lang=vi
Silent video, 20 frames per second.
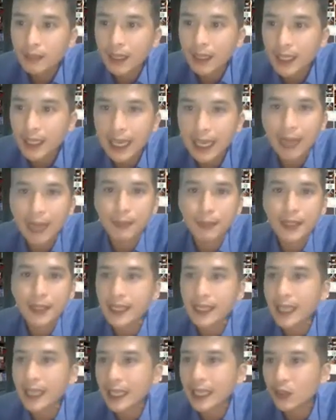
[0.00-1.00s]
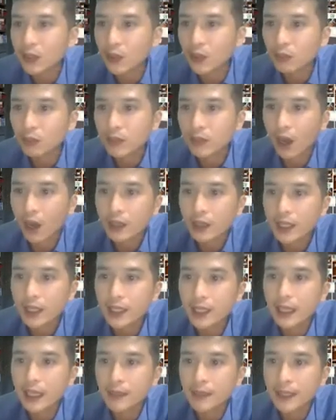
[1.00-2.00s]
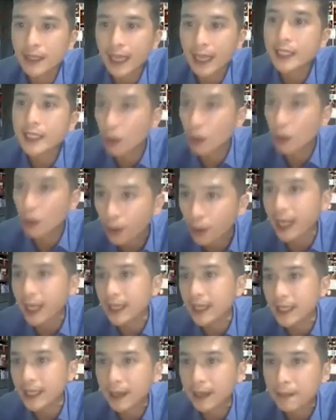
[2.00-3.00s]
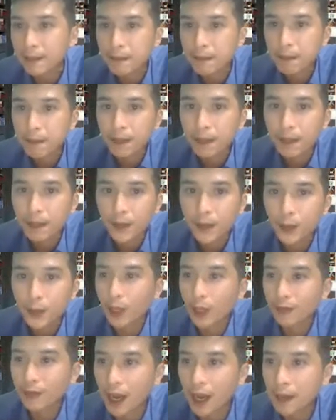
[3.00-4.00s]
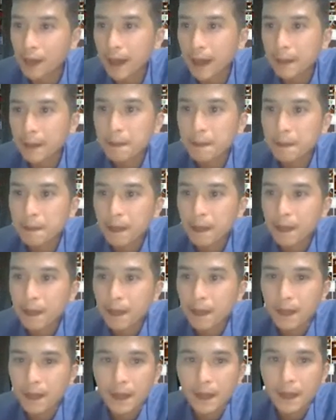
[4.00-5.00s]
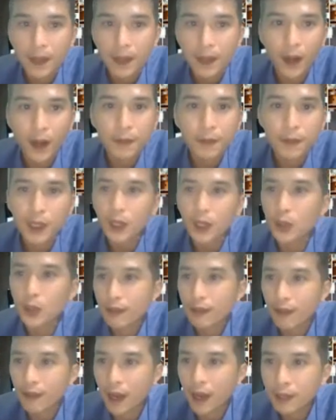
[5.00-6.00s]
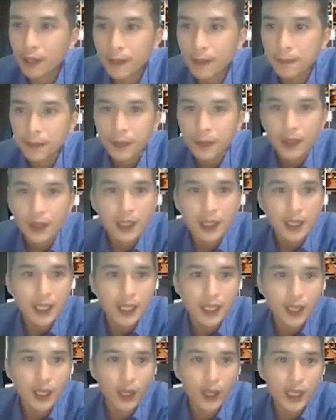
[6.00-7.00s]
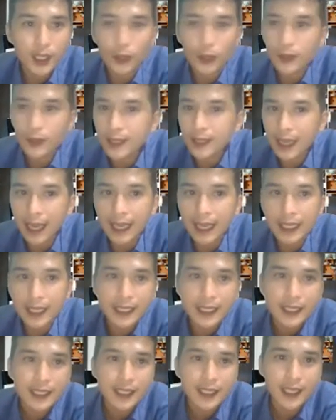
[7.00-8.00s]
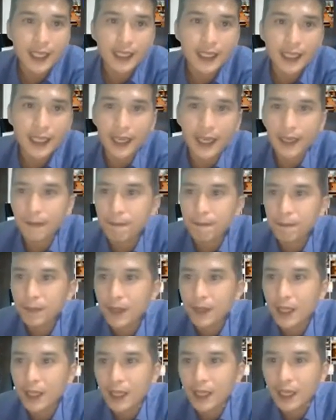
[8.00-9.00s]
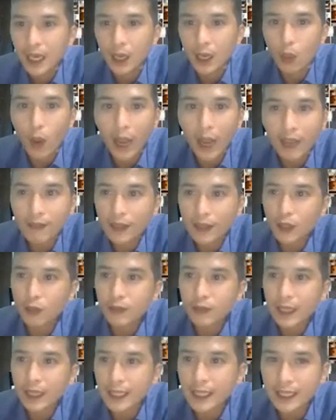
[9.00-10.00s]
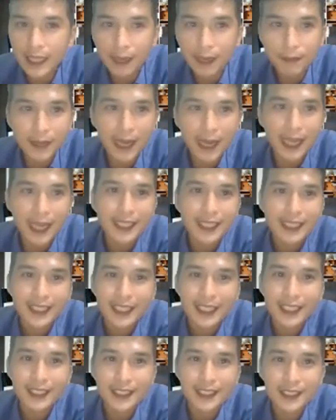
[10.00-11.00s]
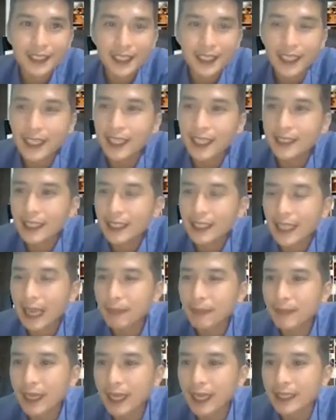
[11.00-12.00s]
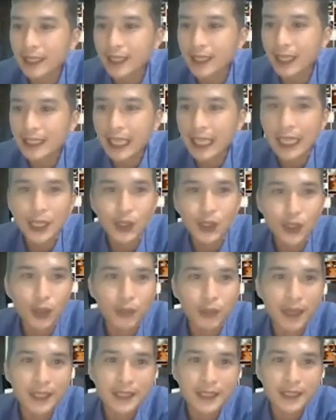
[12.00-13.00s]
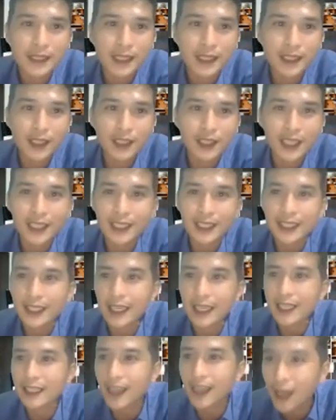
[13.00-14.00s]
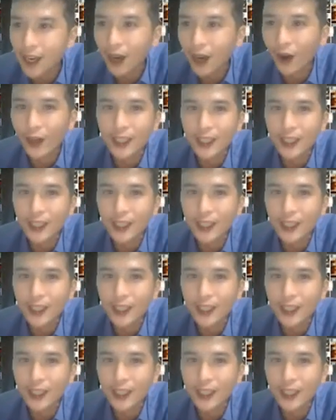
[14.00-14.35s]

Nhưng mà khi làm cái thẻ nhà tiêu dùng thì họ tiết kiệm được cả triệu mỗi tháng cả nhà. Tuyệt vời không ạ? Rồi, rất là tuyệt vời đúng không ạ? Rồi, cái điều thứ hai đó là gì ạ? À, ngoài việc chúng ta tiết kiệm ra thì khi anh chị tham gia trở thành nhà tiêu dùng, anh chị sẽ có cái, cái cơ